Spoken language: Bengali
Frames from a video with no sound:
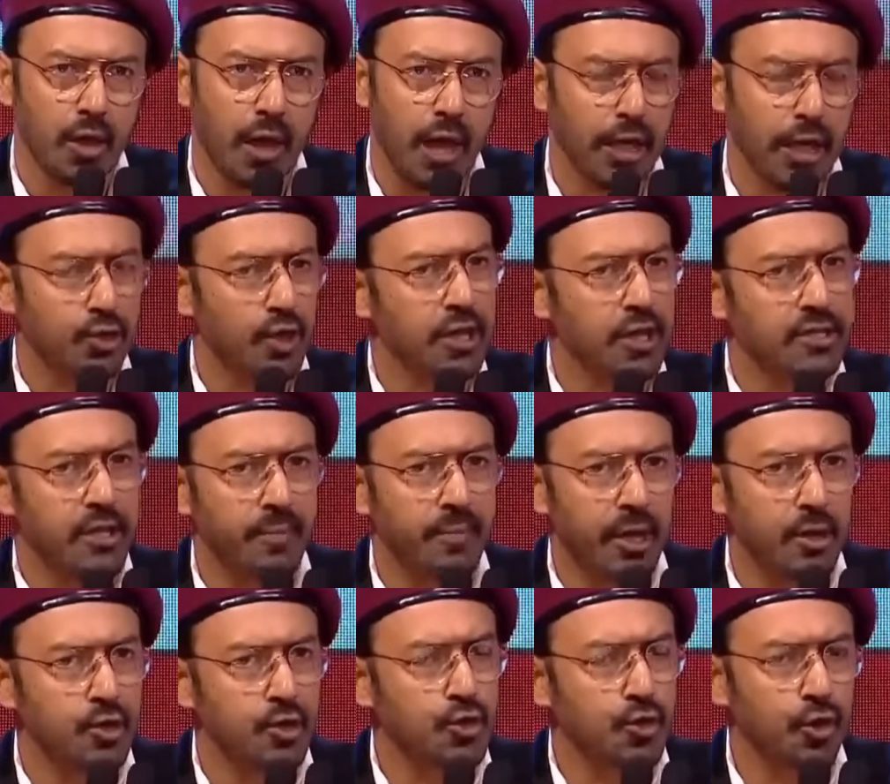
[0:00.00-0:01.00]
আসলে যে
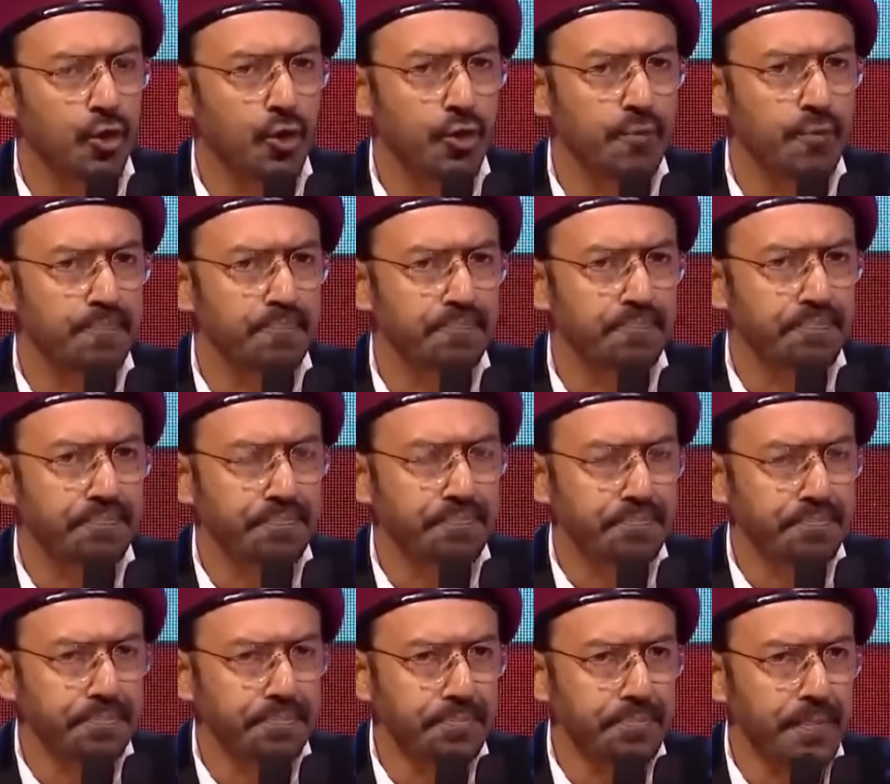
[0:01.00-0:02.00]
মানুষগুলো
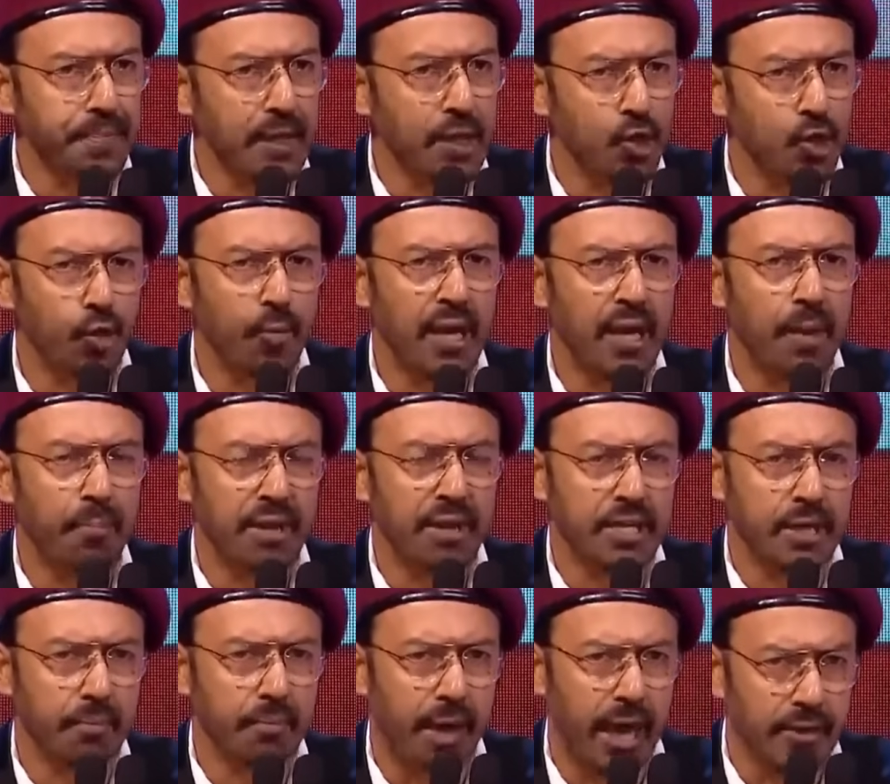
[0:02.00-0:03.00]
দুবেলা
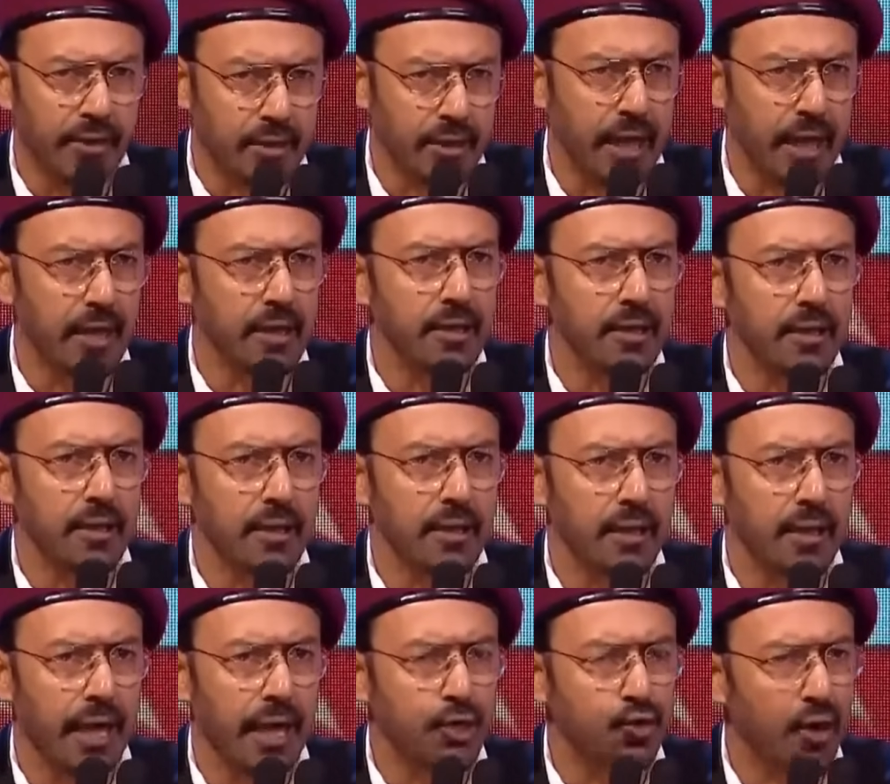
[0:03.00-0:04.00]
পেটের ভাত নেই
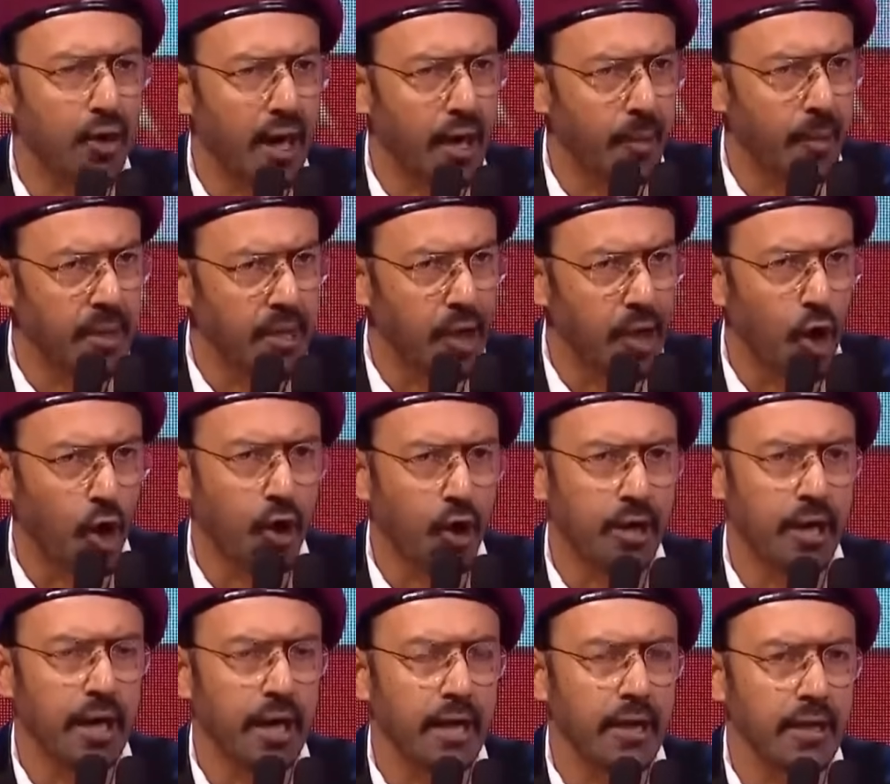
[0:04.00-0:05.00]
একটু আরামের ঘর
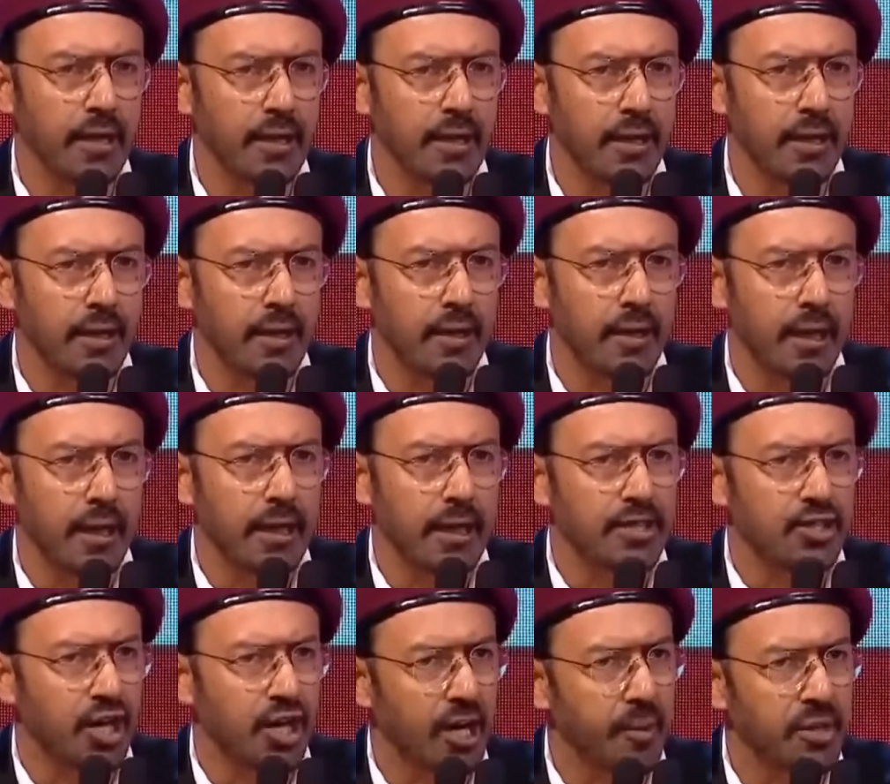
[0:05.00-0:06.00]
নেই
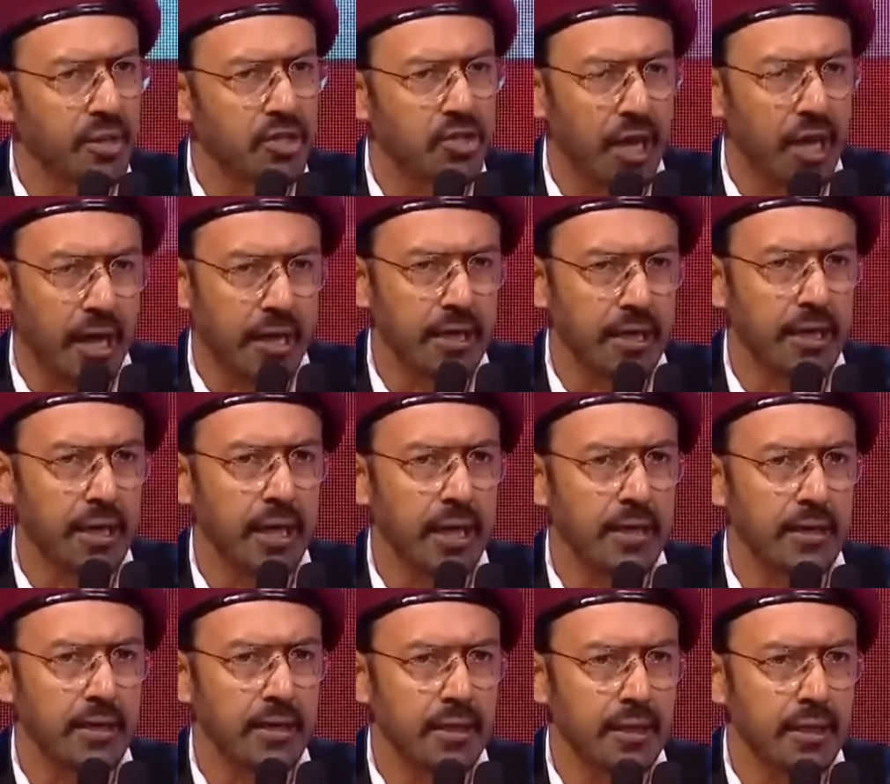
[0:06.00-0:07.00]
ছেলেমেয়ের চাকরি নেই
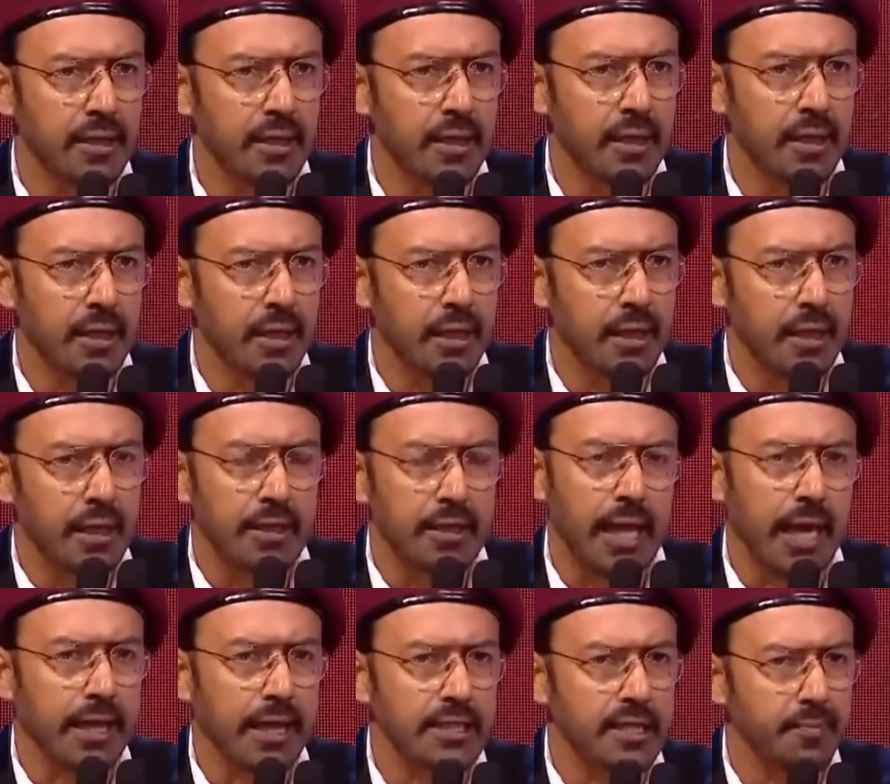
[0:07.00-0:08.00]

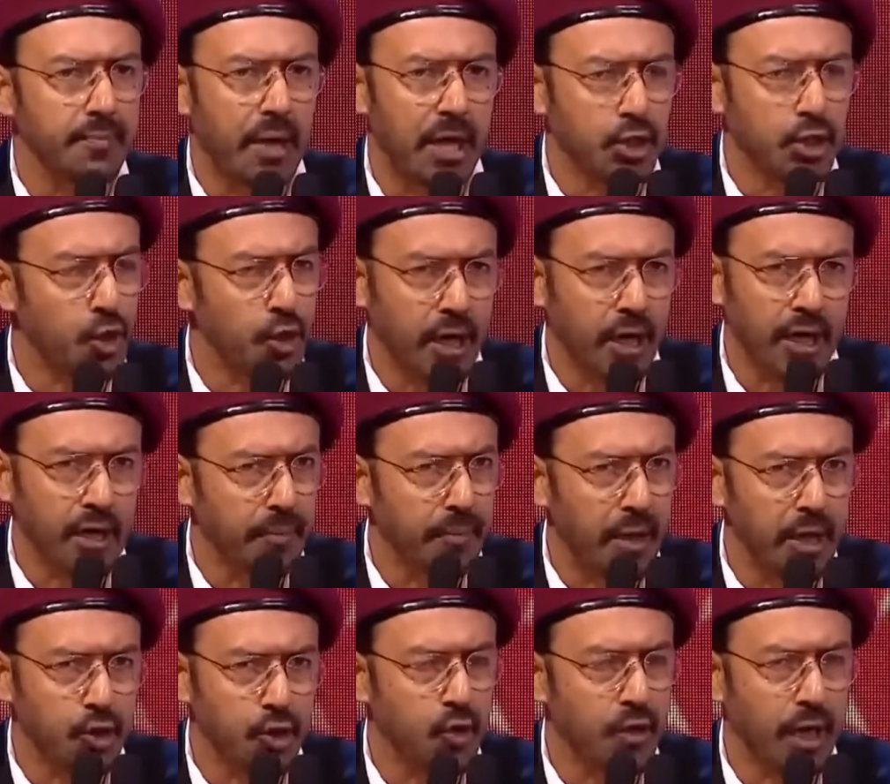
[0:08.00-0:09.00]
তার কাছে পাঁচশো টাকাটা
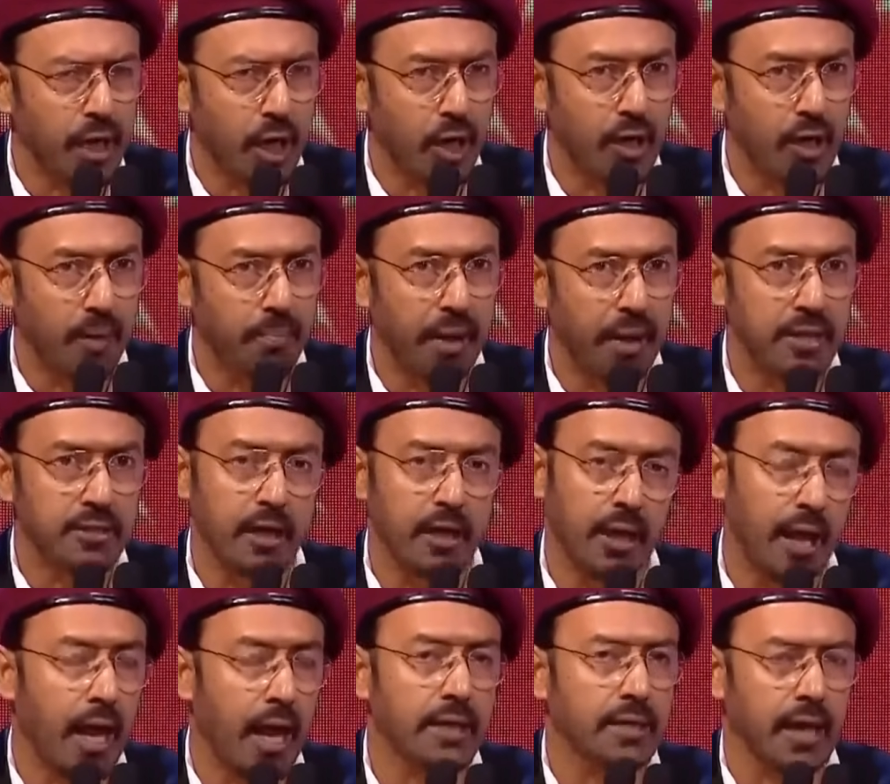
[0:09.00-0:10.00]
পাঁচশো টাকা নয় পাঁচ
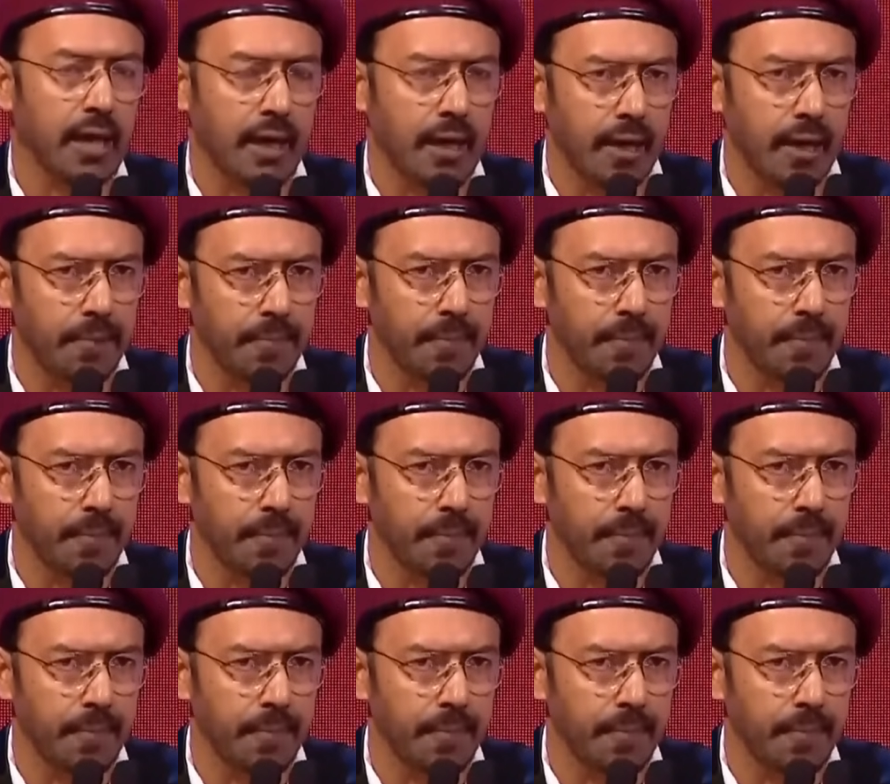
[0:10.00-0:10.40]
লাখ টাকা